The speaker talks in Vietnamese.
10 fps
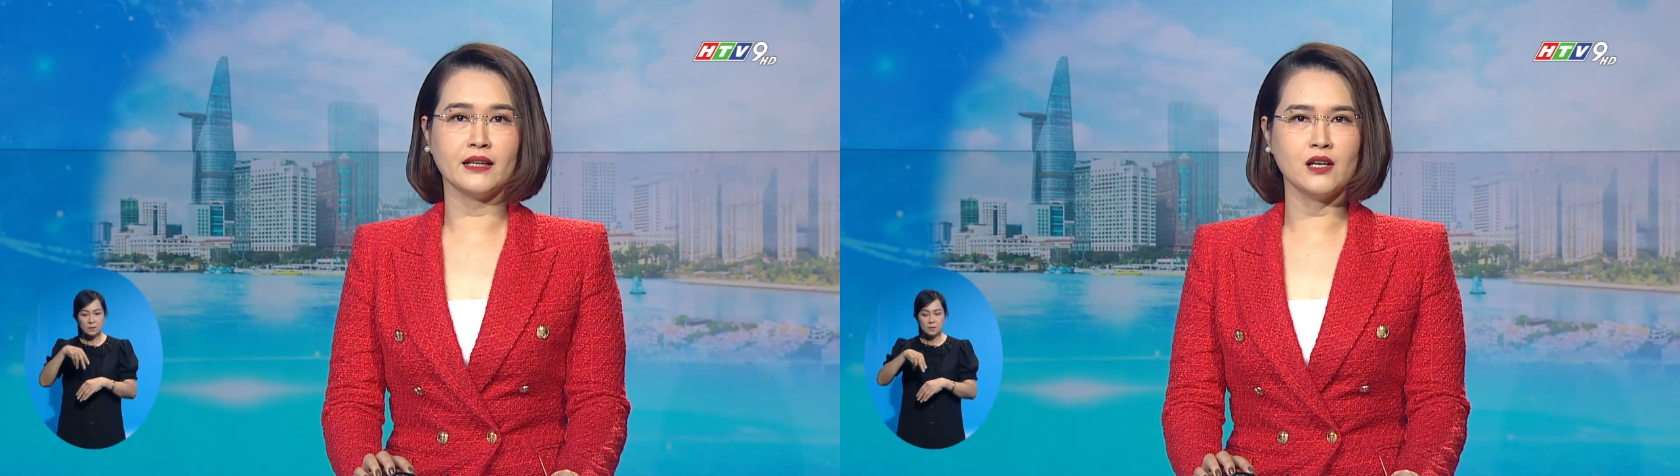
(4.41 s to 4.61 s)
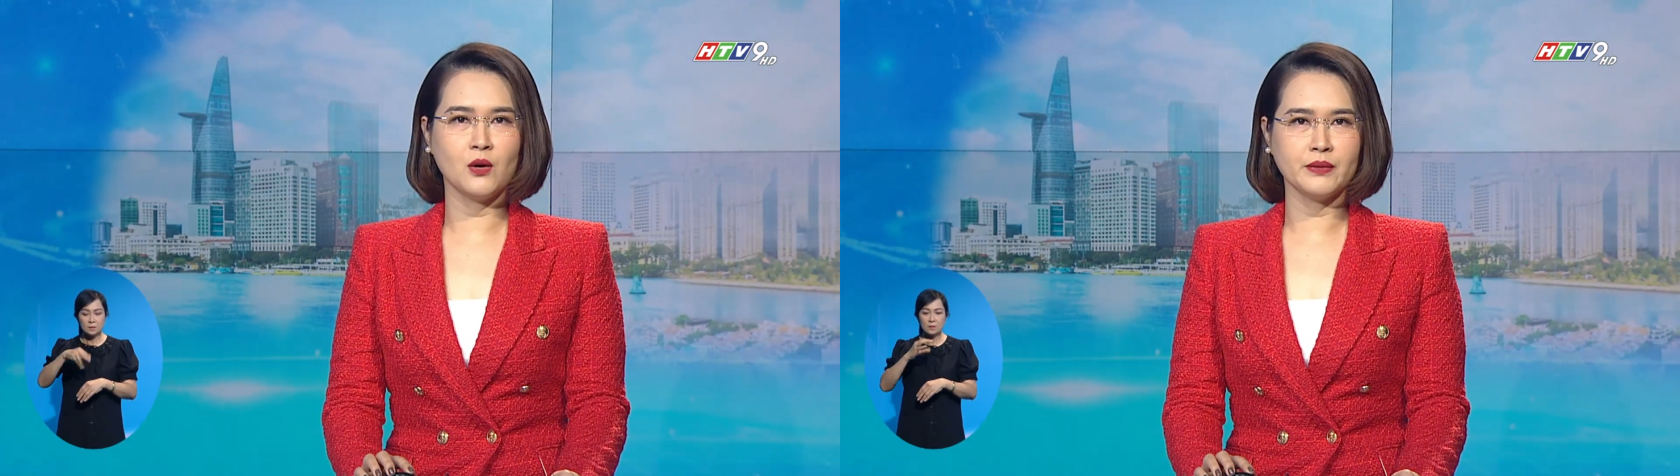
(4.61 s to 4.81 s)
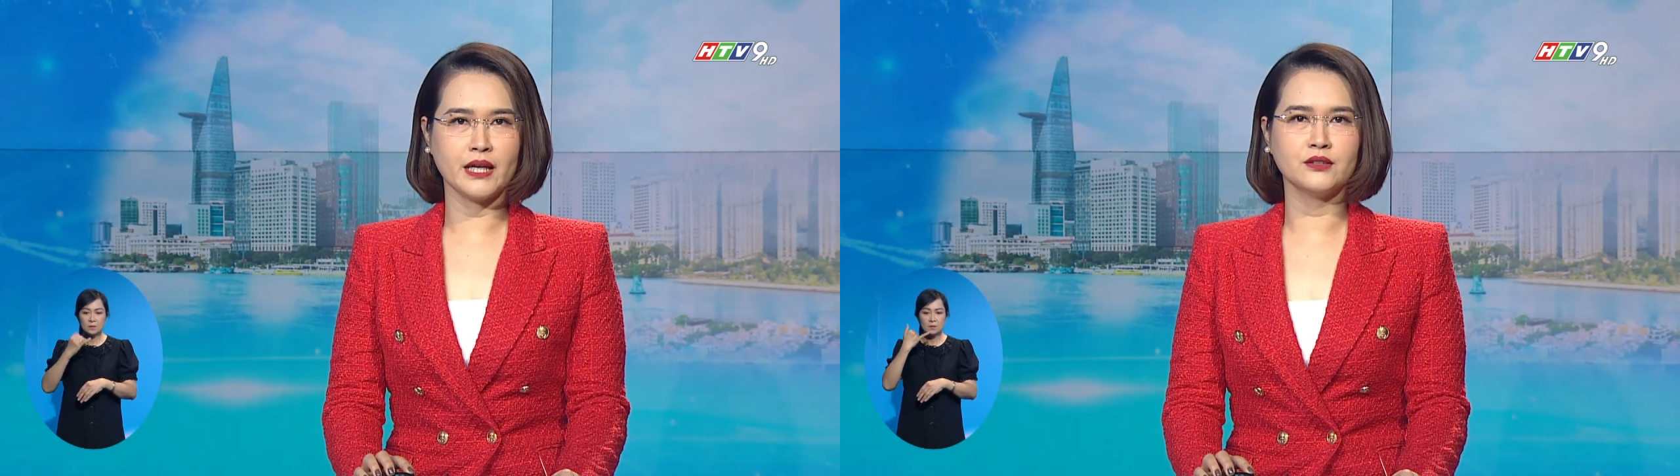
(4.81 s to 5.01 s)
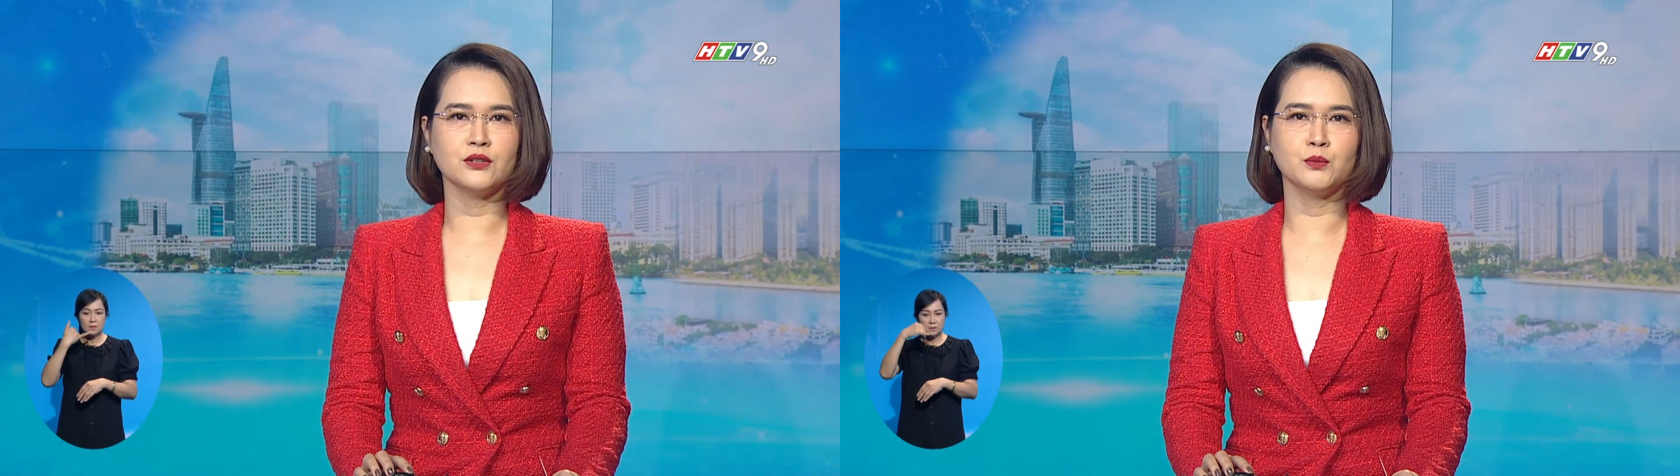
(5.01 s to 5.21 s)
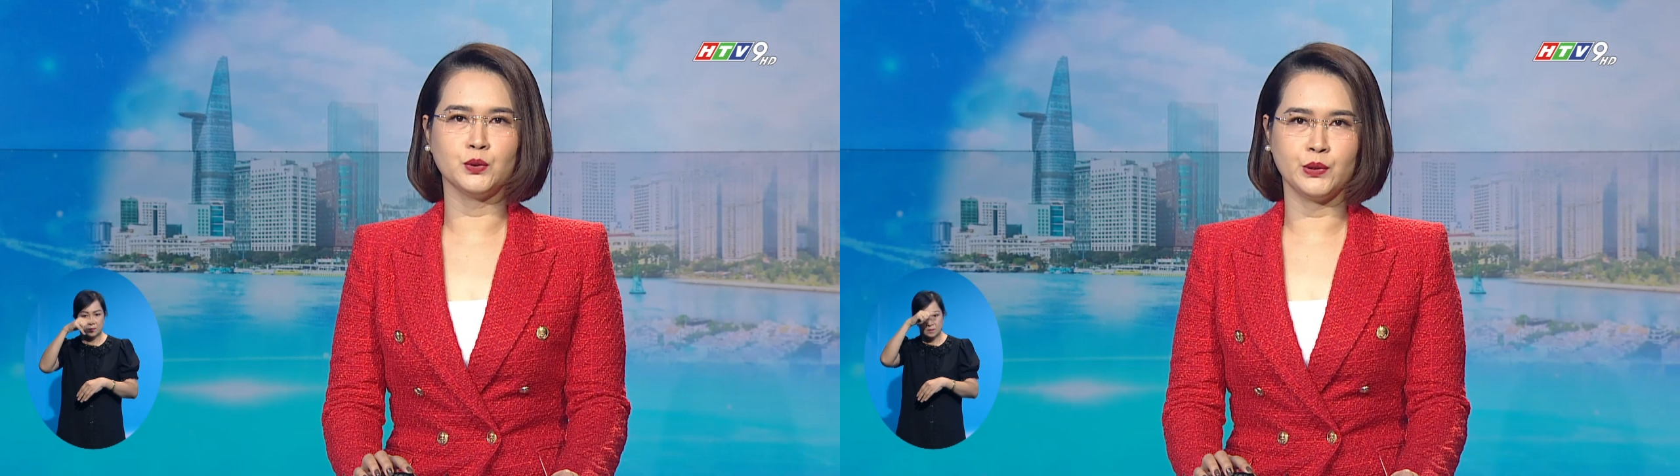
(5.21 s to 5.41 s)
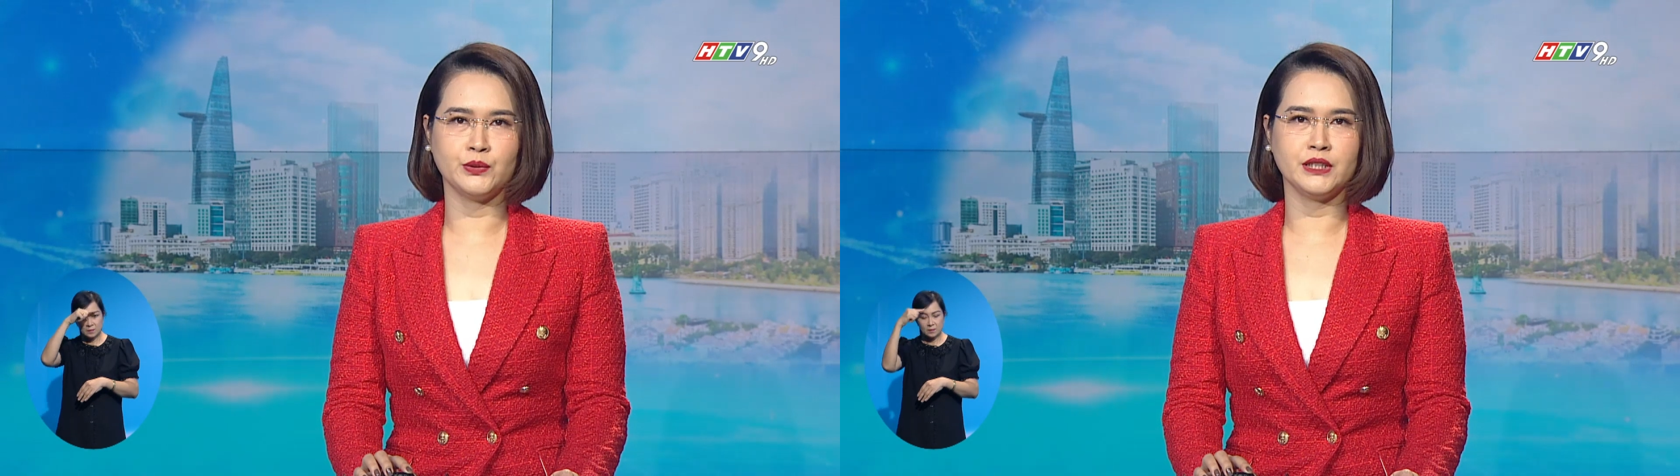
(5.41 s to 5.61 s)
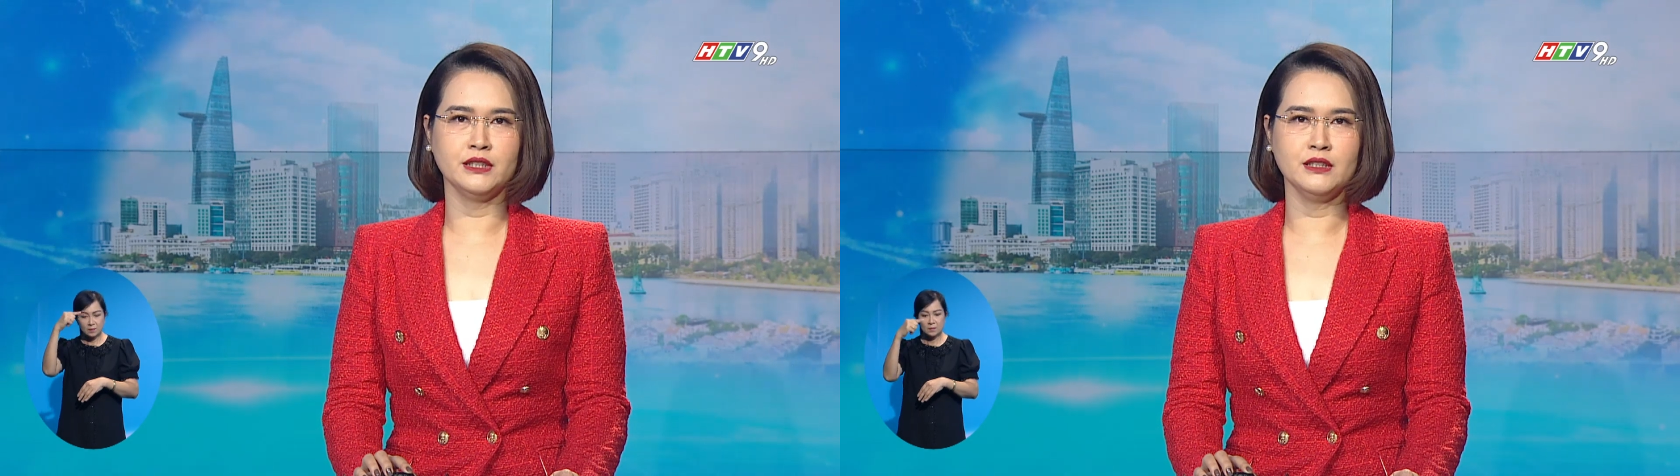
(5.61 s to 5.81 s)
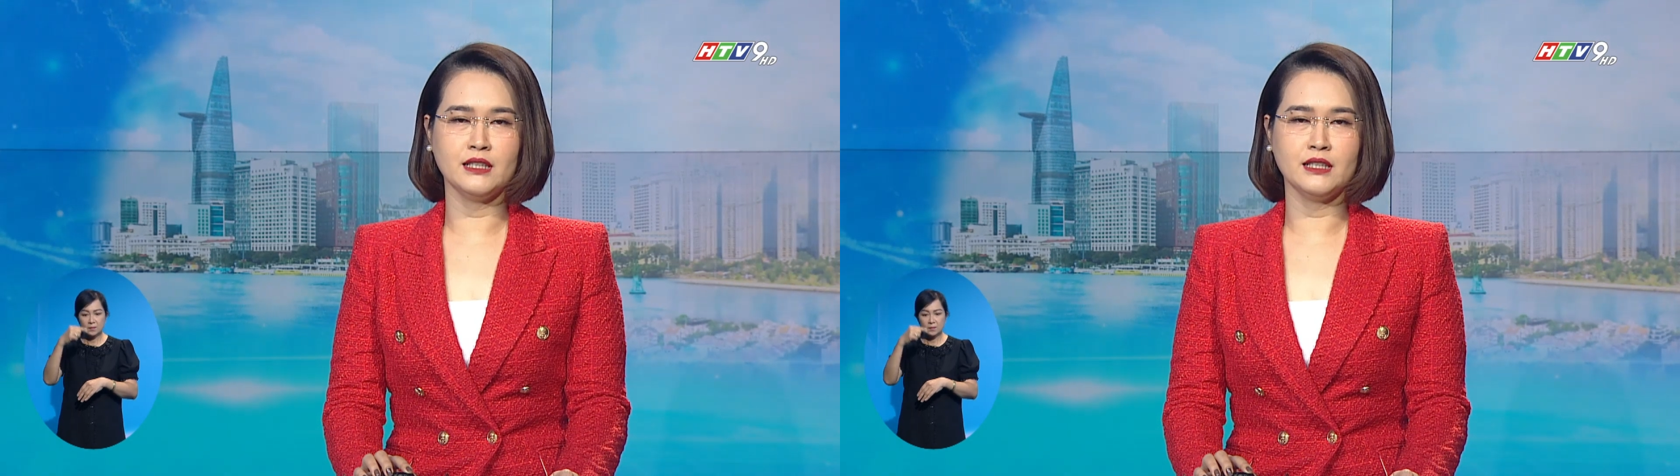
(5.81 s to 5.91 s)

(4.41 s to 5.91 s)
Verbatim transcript: đã không đạt được mục tiêu chính